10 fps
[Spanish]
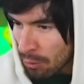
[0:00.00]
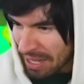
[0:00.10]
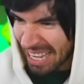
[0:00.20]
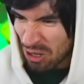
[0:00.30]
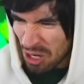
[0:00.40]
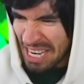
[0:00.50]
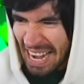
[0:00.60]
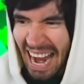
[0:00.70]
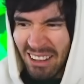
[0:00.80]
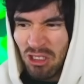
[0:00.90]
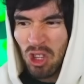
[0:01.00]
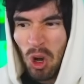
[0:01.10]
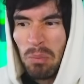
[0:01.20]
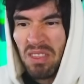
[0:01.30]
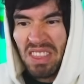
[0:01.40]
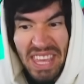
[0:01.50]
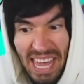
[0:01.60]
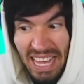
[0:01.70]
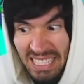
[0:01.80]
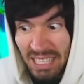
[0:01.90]
Con que yo llegue al top
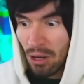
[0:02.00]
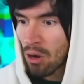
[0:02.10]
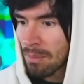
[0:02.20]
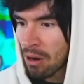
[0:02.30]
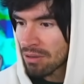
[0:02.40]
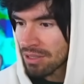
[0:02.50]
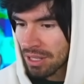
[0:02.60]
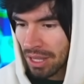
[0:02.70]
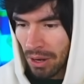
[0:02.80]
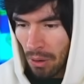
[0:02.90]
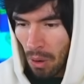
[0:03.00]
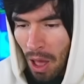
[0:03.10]
10, creo que me considero